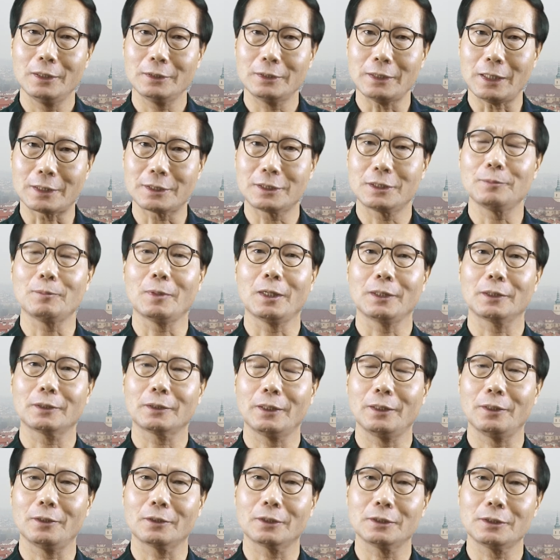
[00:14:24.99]

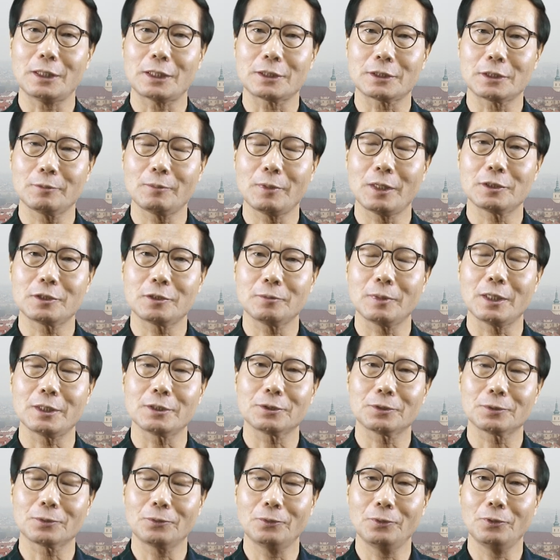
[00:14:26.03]
작심하니까요. 그러니까 작심하지
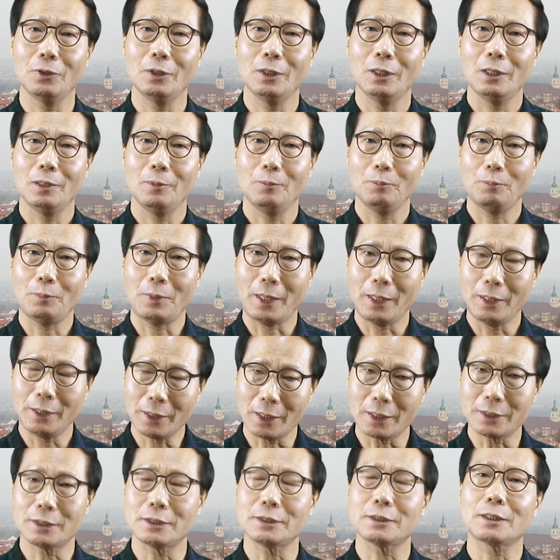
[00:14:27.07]
마시고
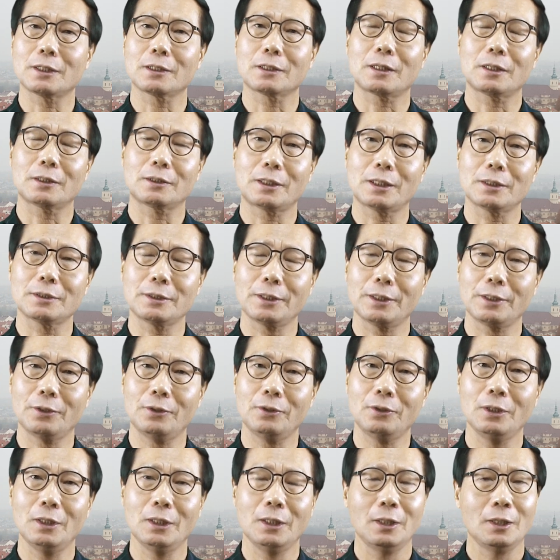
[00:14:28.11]
매일 하실 생각을
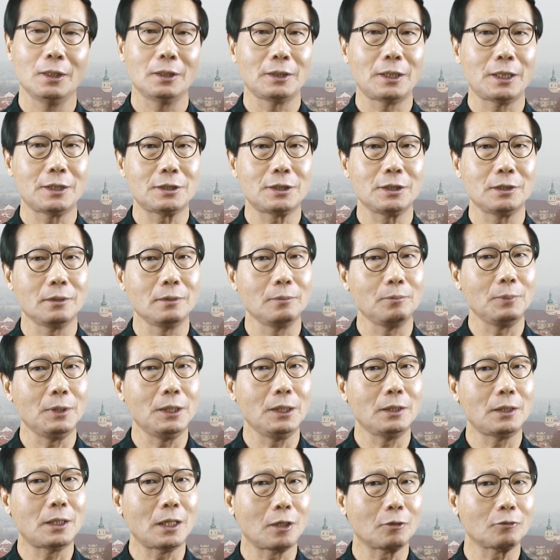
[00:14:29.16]
하세요. 대신
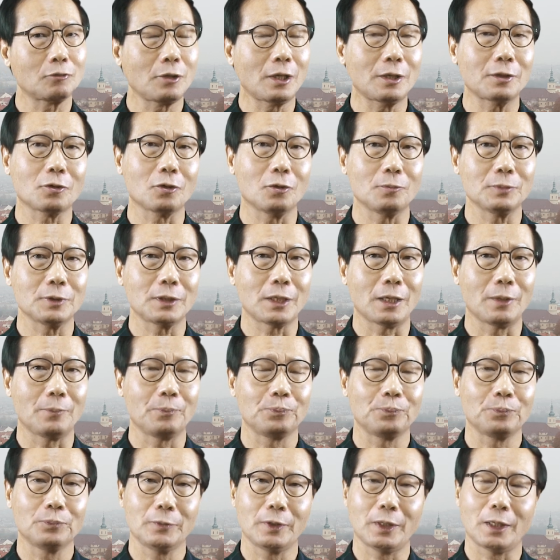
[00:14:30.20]
밀당으로 하는 겁니다.
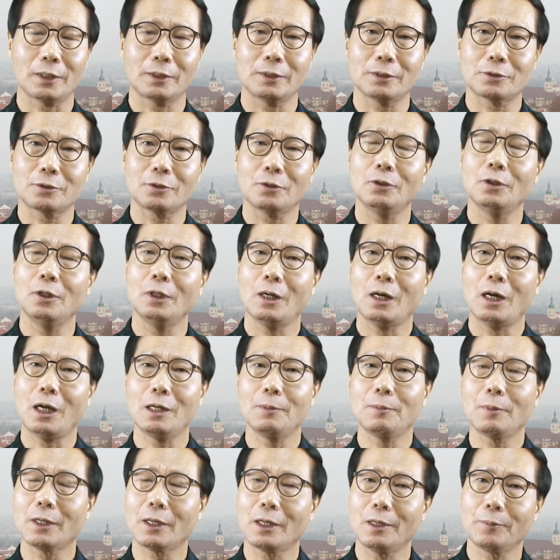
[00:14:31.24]
네, 그래서
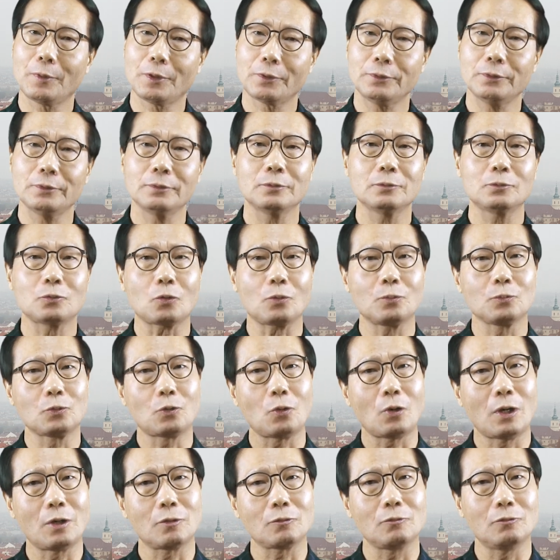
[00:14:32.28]
할만하면은 조금
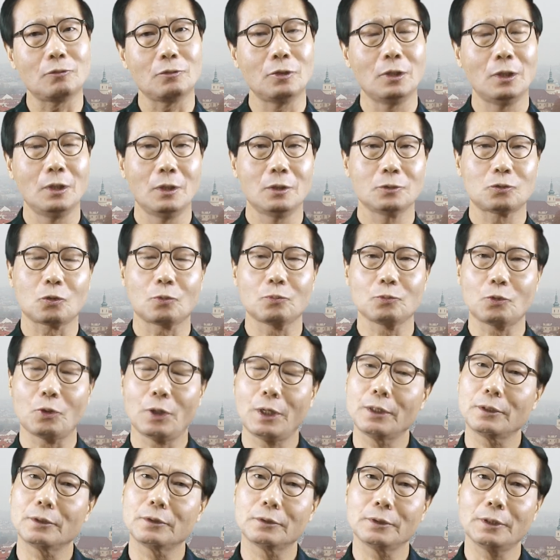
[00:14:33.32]
더 하고 조금
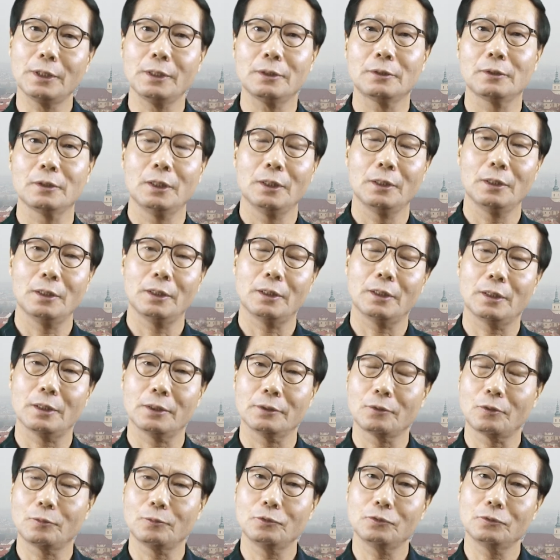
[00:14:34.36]
더 했는데
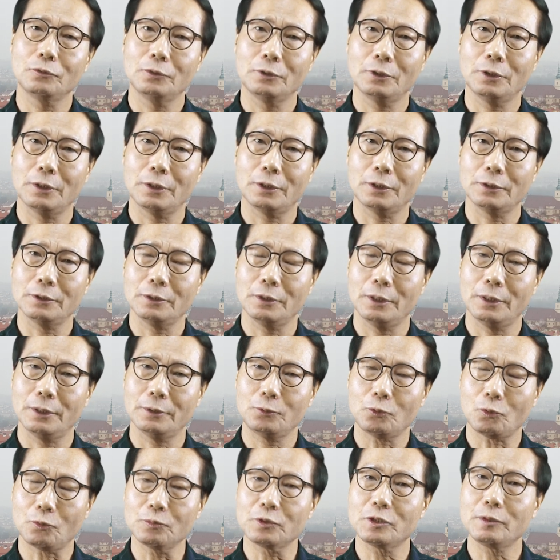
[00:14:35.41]
아, 너무 아,
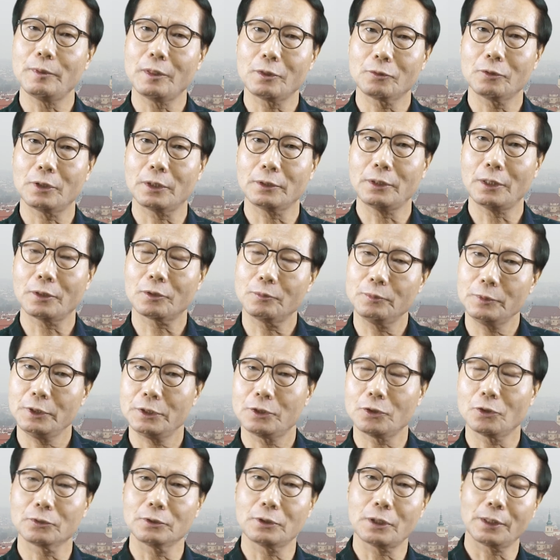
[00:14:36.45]
조금 심한 것 같다. 그럼
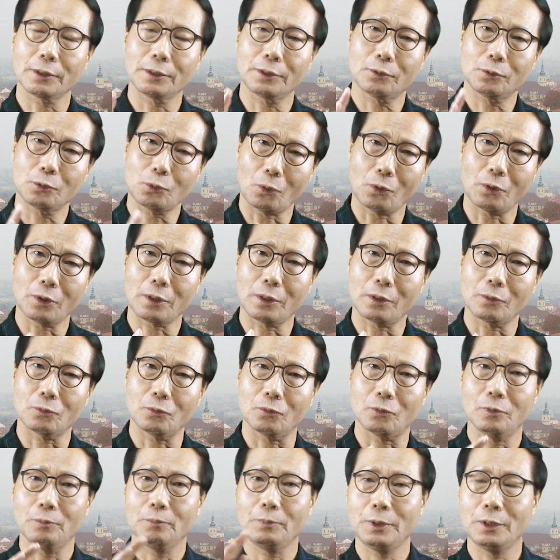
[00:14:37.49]
이전 단계로
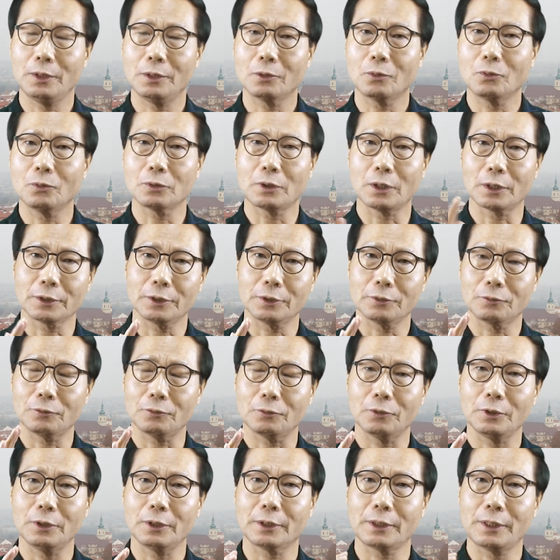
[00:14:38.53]
돌아가고 밀고
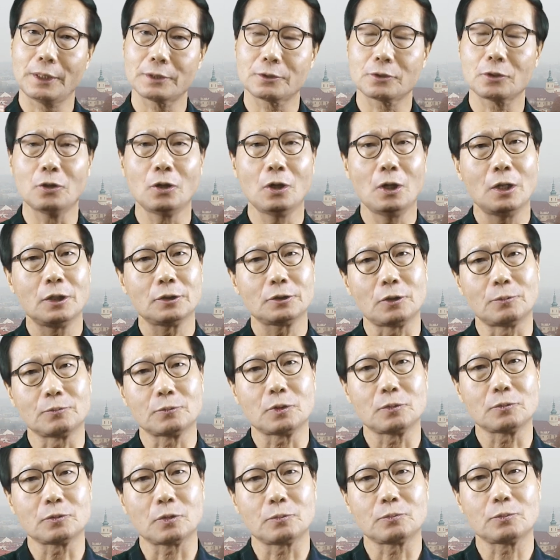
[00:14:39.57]
당기고 이렇게 해서
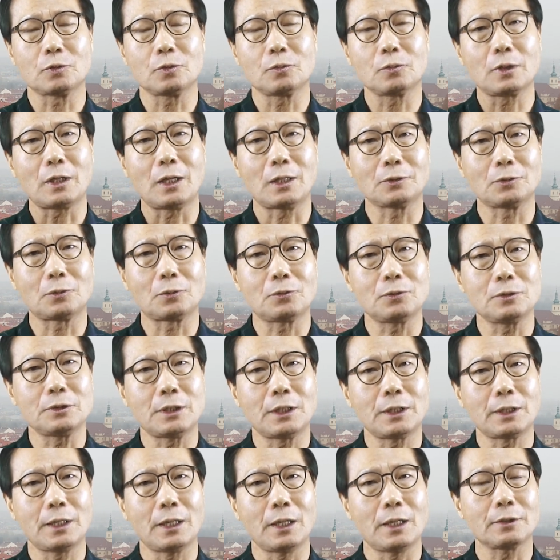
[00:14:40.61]
점점 점점 강도를
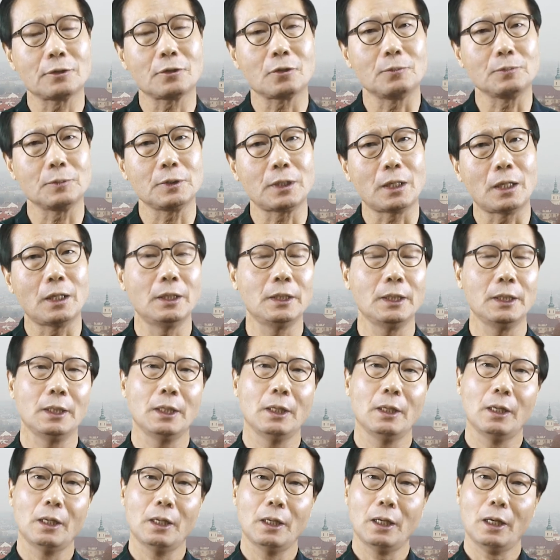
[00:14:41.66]
세게 하는 겁니다.
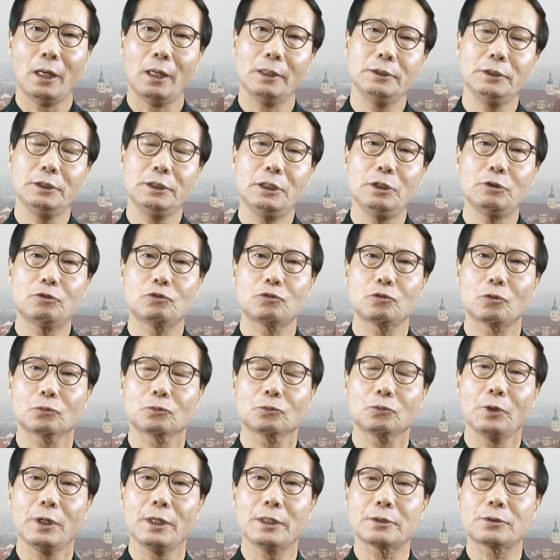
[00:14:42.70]
한 2주
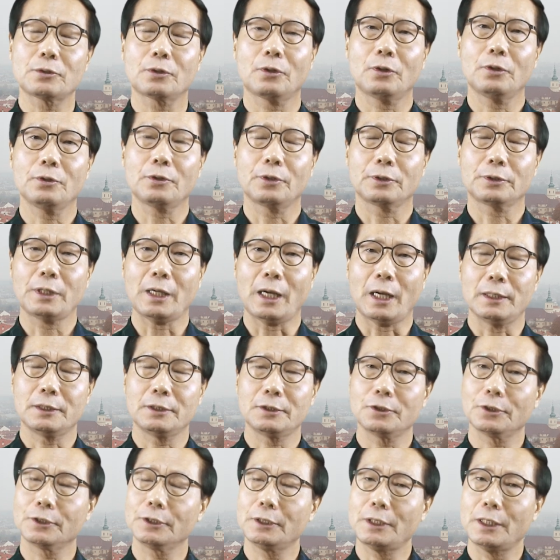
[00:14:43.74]
정도 해서 여기에
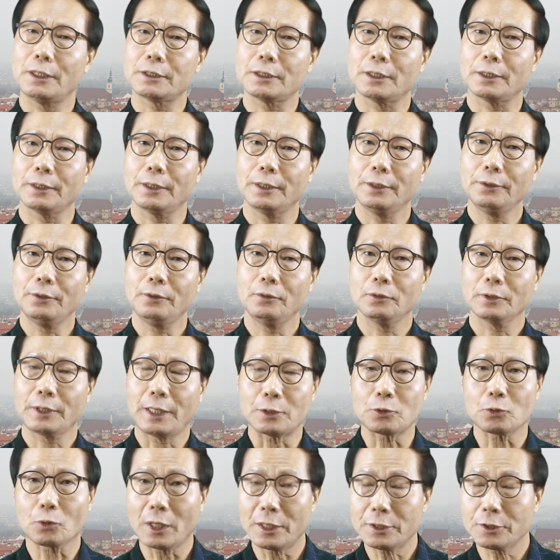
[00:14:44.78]
안정이 되잖아요.
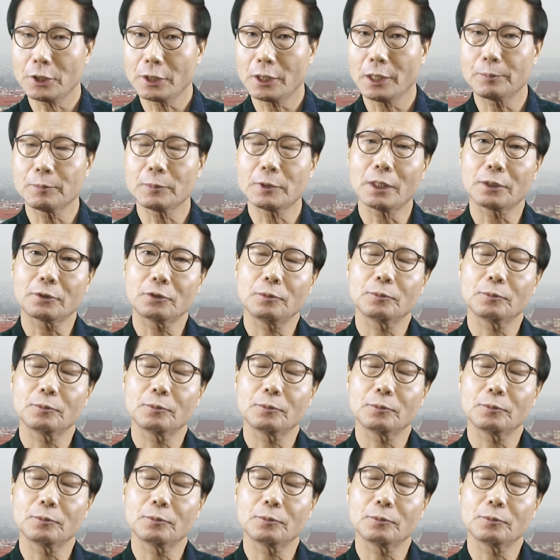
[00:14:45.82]
계속 하셔야 됩니다.